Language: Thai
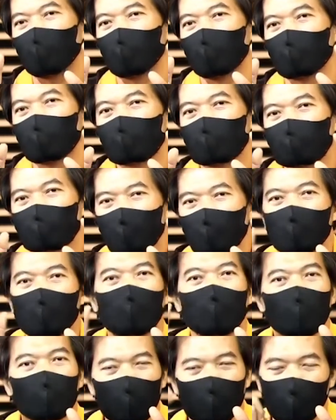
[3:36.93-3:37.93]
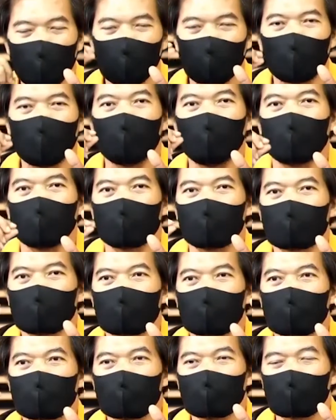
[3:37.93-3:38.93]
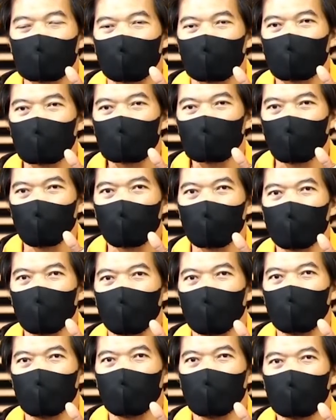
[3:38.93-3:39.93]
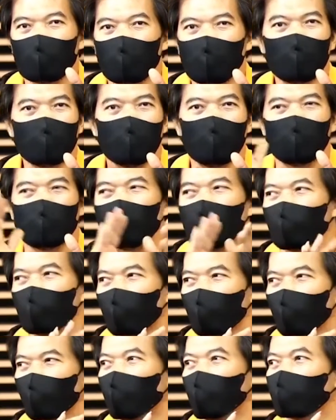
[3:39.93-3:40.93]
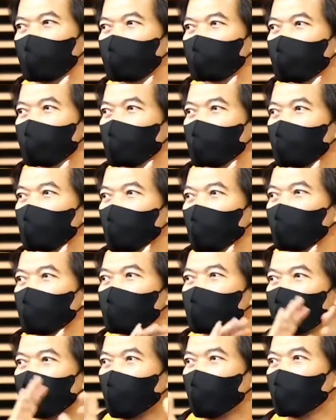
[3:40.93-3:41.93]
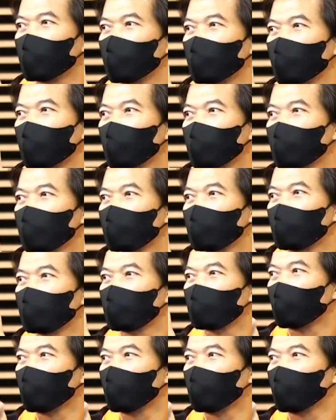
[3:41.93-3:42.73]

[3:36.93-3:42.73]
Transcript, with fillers: 14K อะไรแบบนี้ได้แต่ว่า 16K ไม่เก่งอะผมอะพอเป็น 18K ว่า